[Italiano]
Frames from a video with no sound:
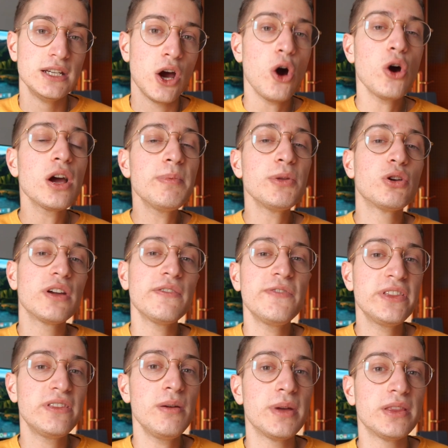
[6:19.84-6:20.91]
ho capito che
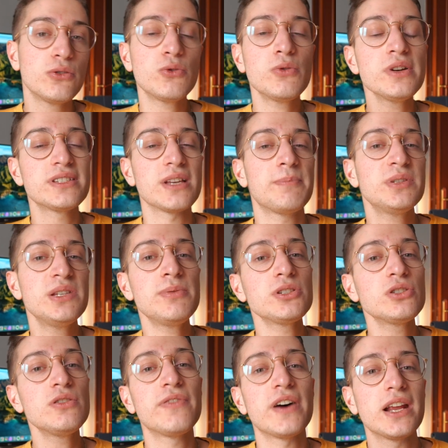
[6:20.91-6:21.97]
effettivamente con questa app si
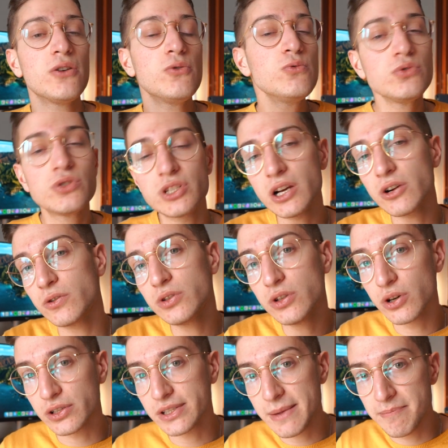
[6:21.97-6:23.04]
possono fare un sacco di
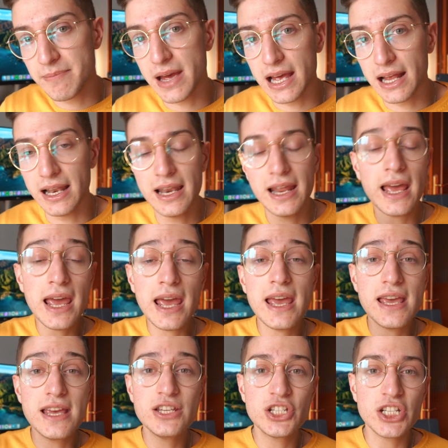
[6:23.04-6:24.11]
cose belle e
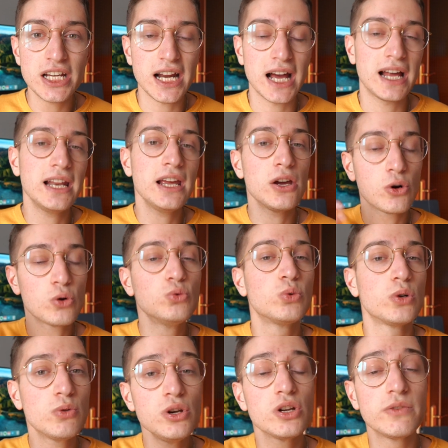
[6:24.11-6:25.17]
in generale,
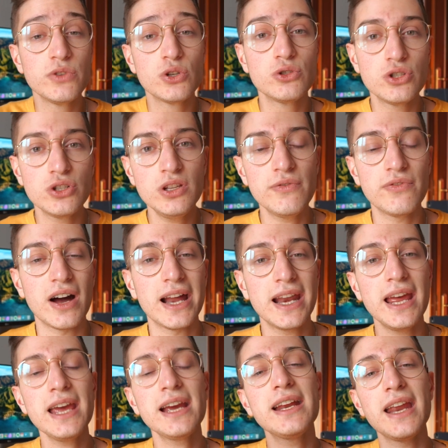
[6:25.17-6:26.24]
comunque quello che vi consiglio di
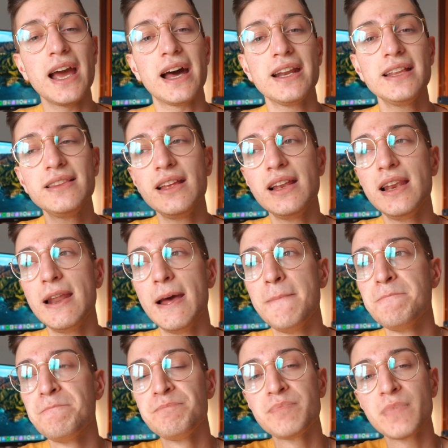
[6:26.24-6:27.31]
fare è creare delle
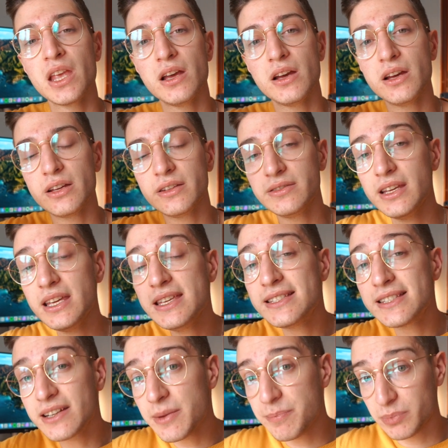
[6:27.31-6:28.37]
eh, degli
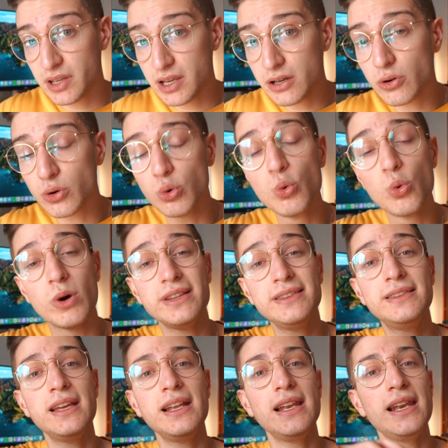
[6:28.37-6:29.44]
scripting o
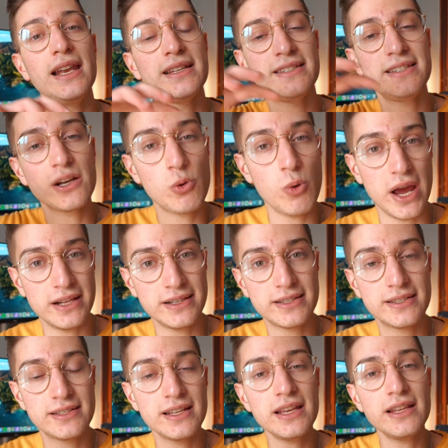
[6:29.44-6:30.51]
comunque delle
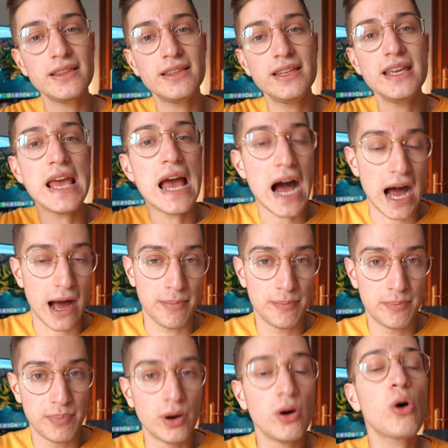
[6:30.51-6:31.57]
sequenze di
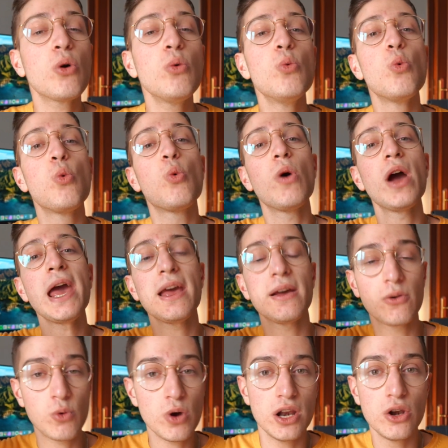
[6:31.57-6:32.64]
app o comunque
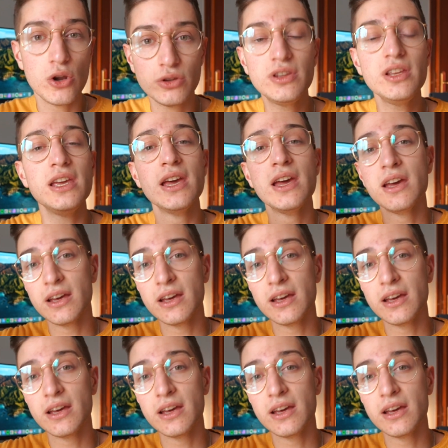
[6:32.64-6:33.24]
quello di